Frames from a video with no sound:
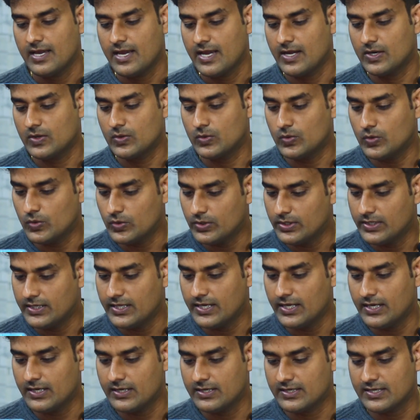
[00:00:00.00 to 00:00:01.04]
ఏ గుడ్
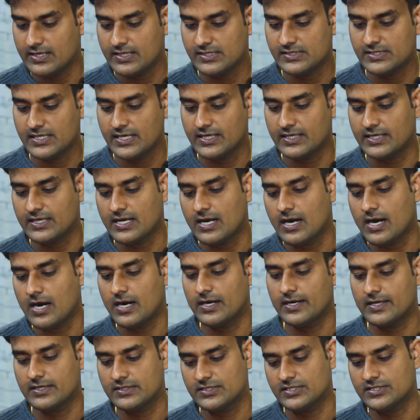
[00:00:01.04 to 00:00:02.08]
డీల్ రీసెంట్గా
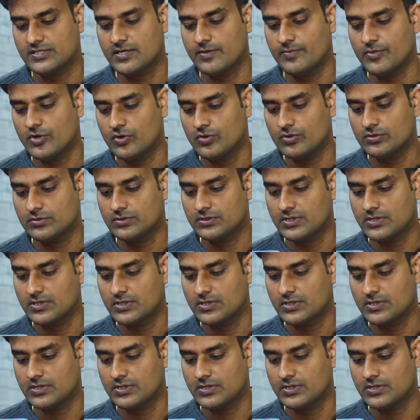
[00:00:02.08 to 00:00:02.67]
ఆర్డర్ చేశా బ్రో